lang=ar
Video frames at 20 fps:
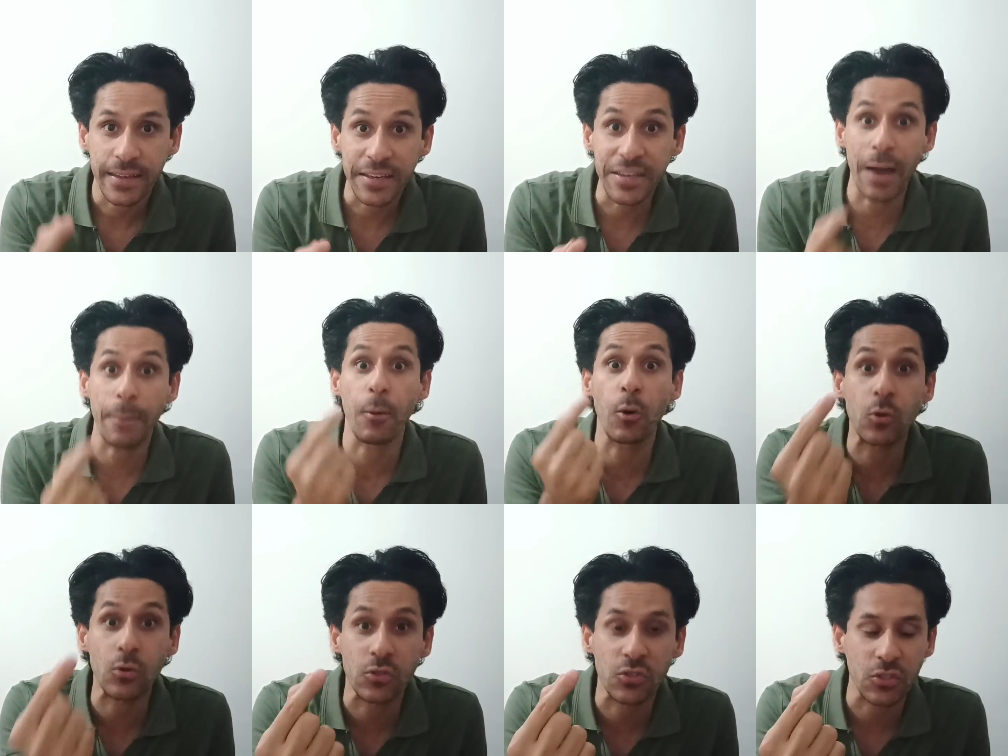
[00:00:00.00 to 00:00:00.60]
يا
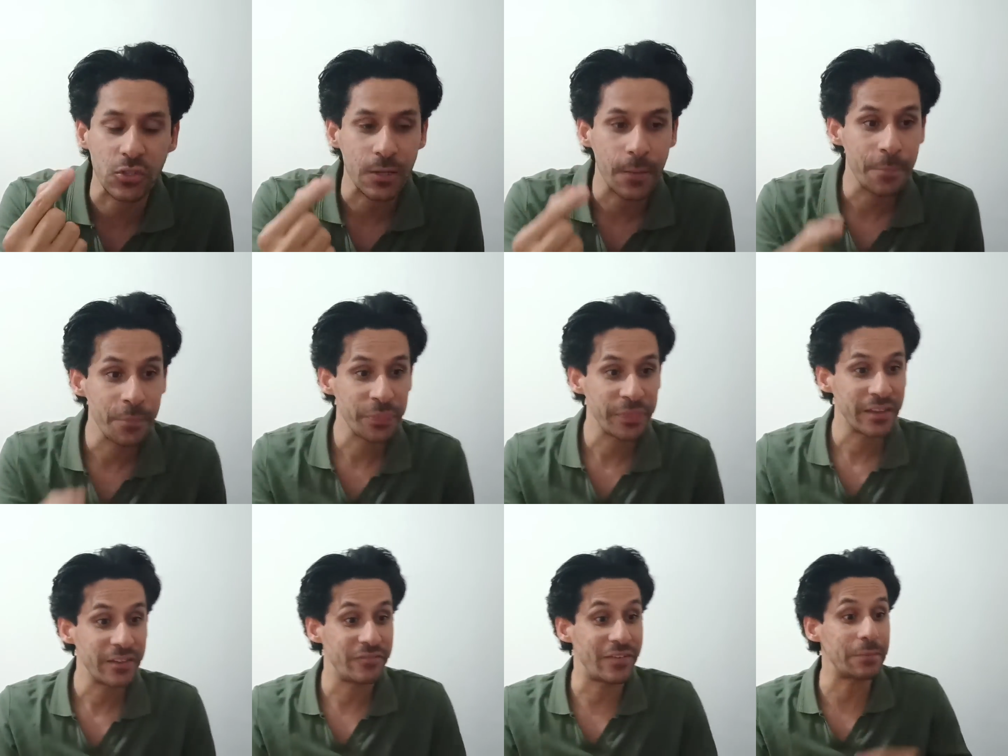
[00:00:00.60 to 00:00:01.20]
بورس
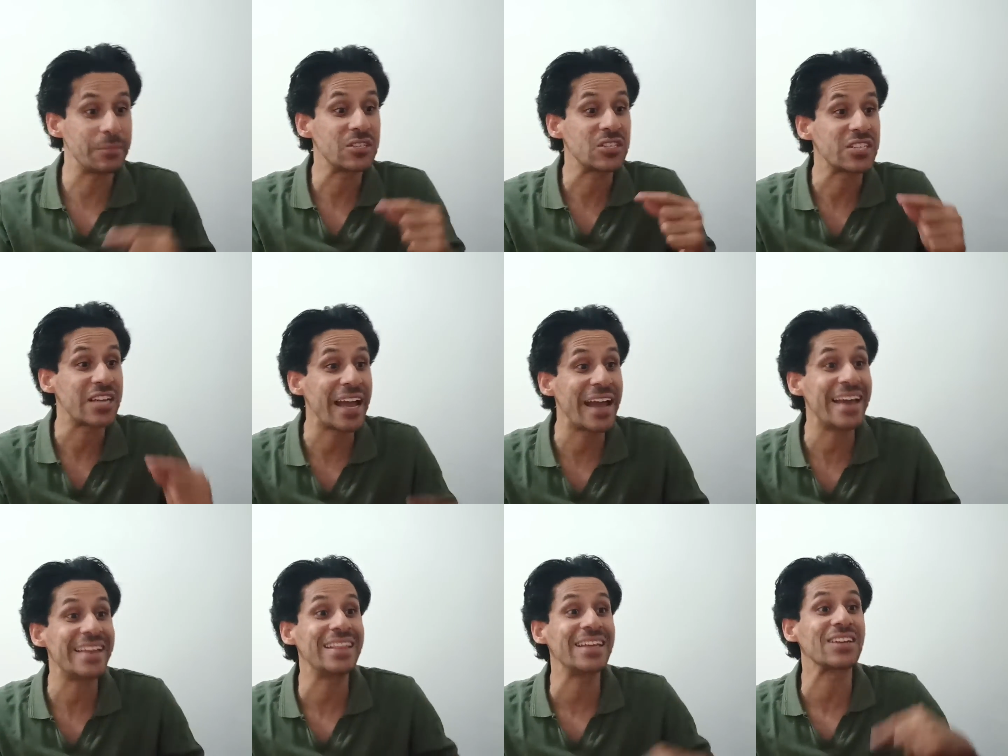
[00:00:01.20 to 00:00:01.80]
فمش
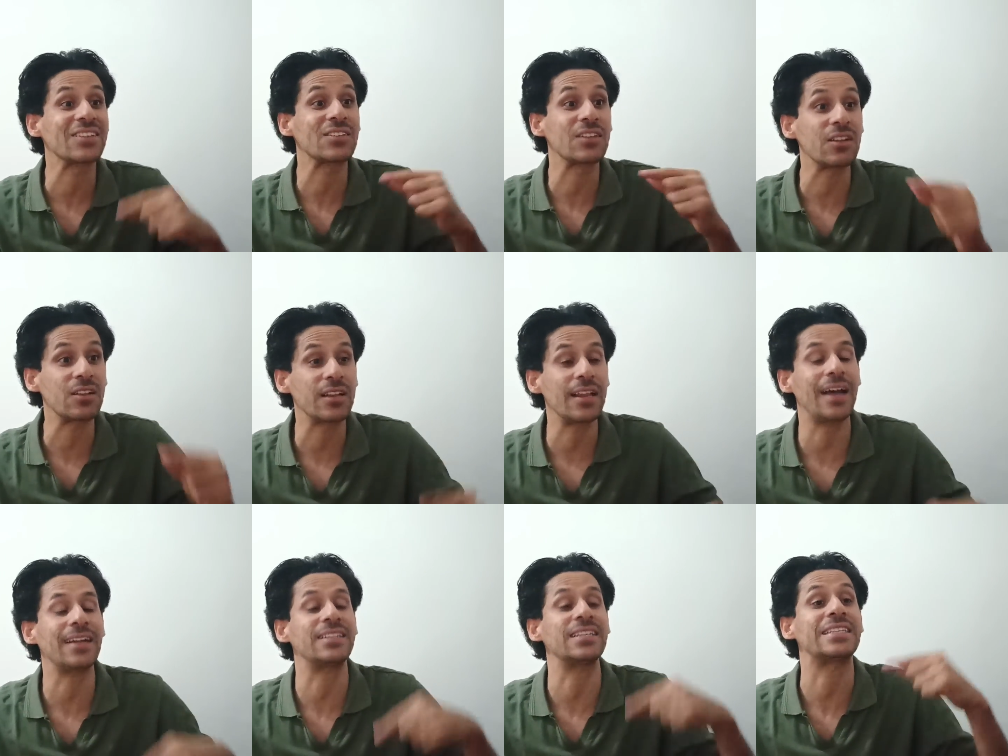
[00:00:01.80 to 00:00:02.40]
قادر
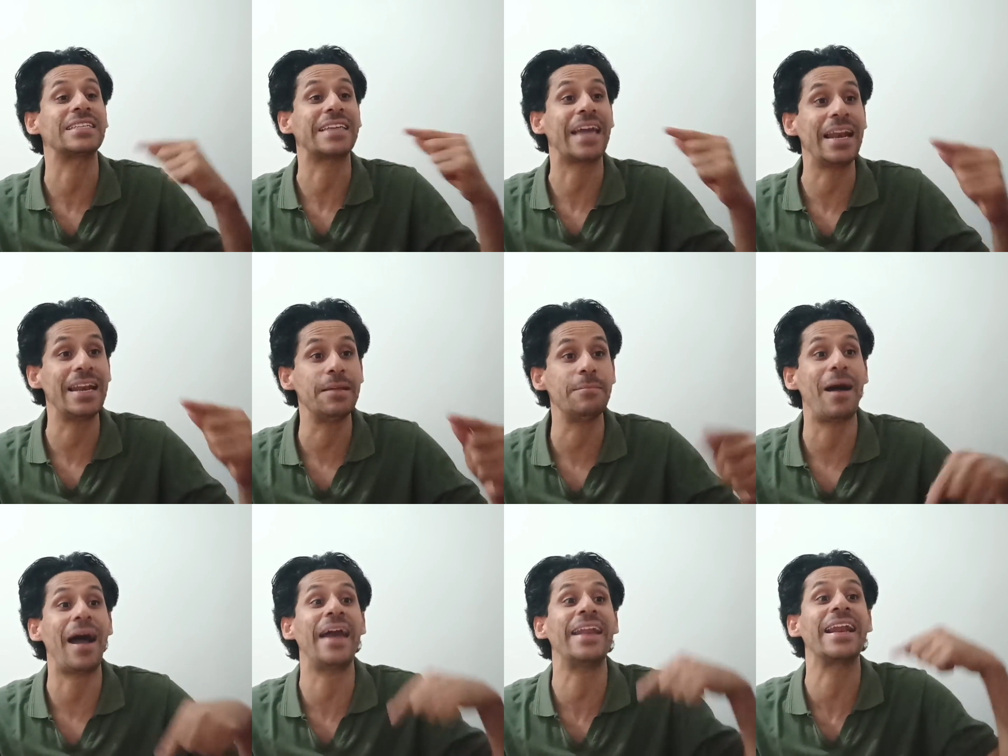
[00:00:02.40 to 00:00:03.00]
تطلع
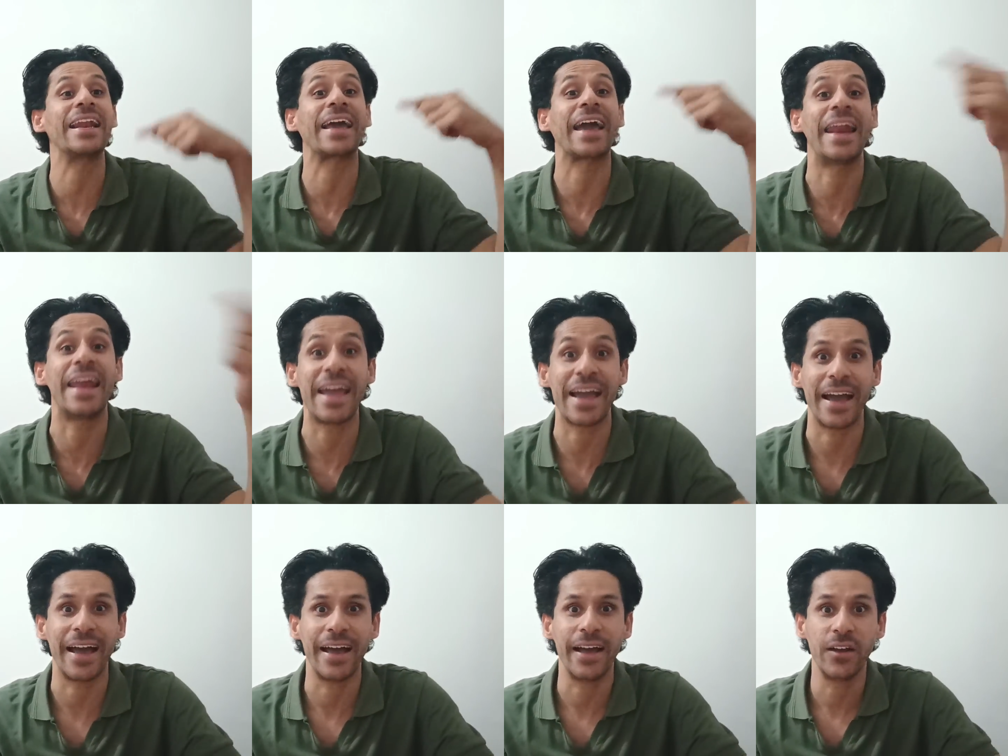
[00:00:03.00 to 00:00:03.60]
تتكلم عن
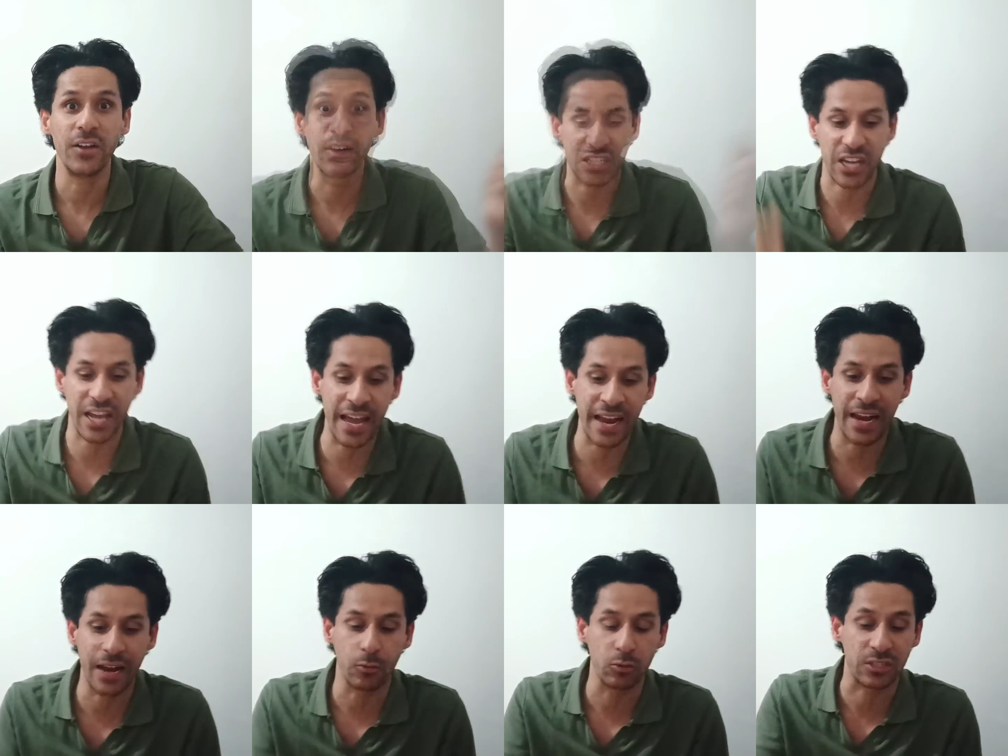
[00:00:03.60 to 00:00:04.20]
الغلاء
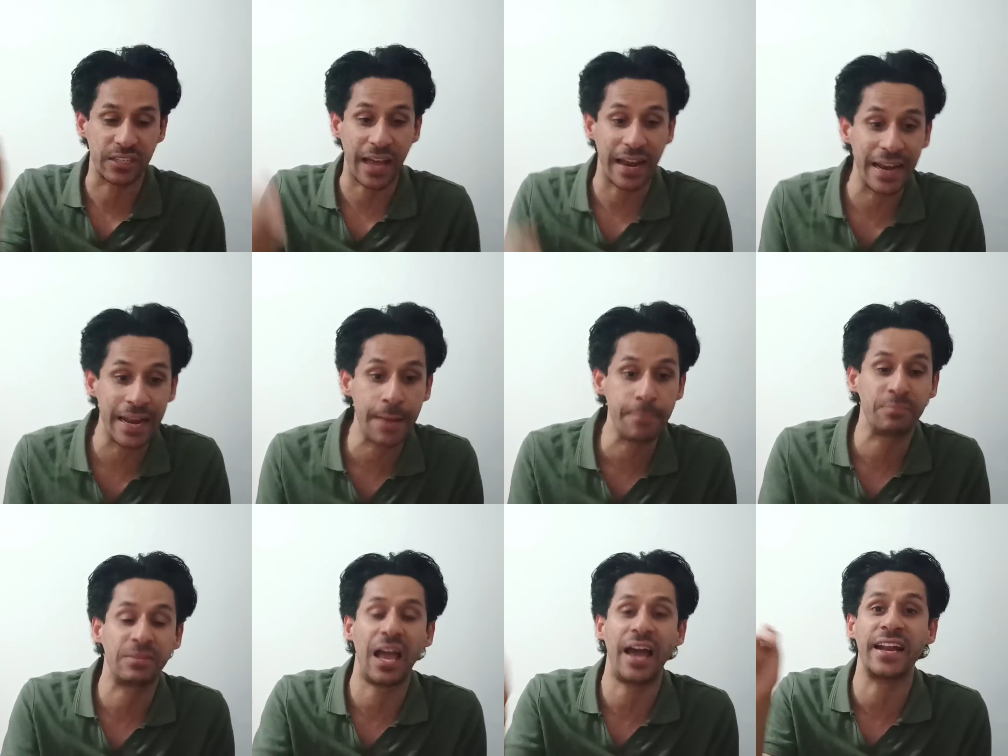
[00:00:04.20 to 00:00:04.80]
علشان لو
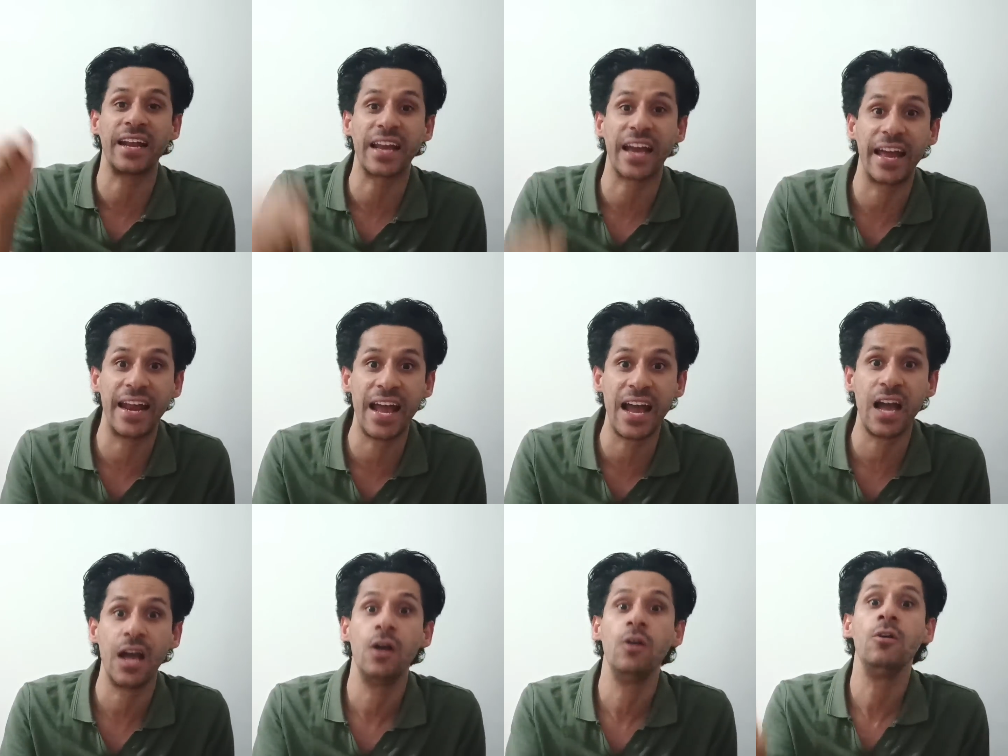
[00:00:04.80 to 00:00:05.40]
اتكلمت عن
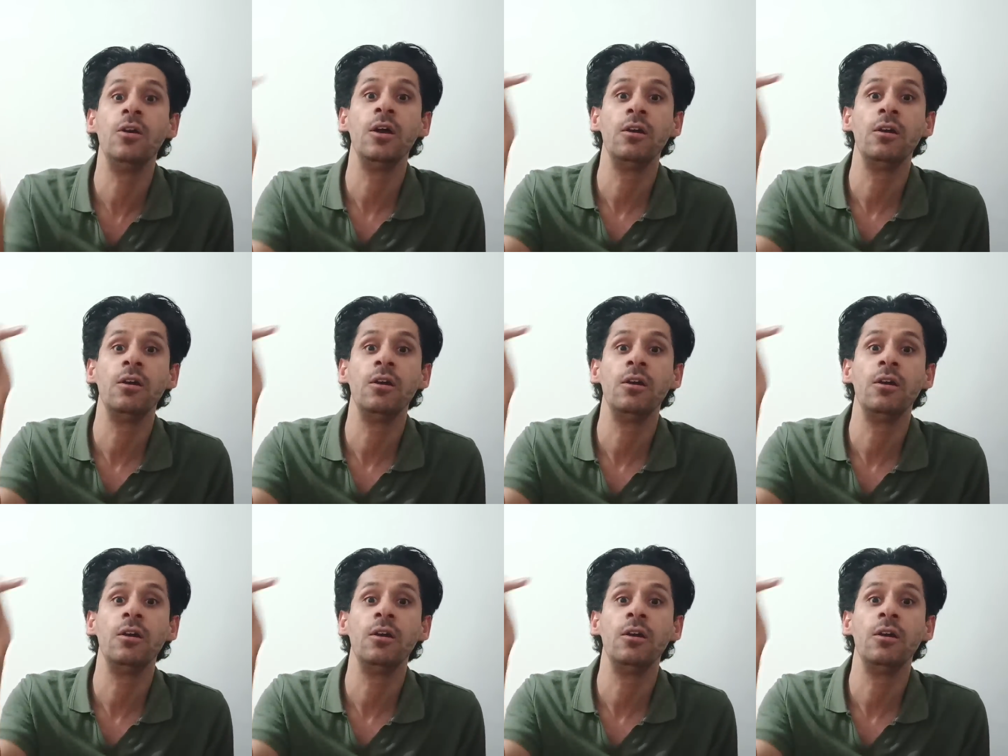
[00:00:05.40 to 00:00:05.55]
الغلاء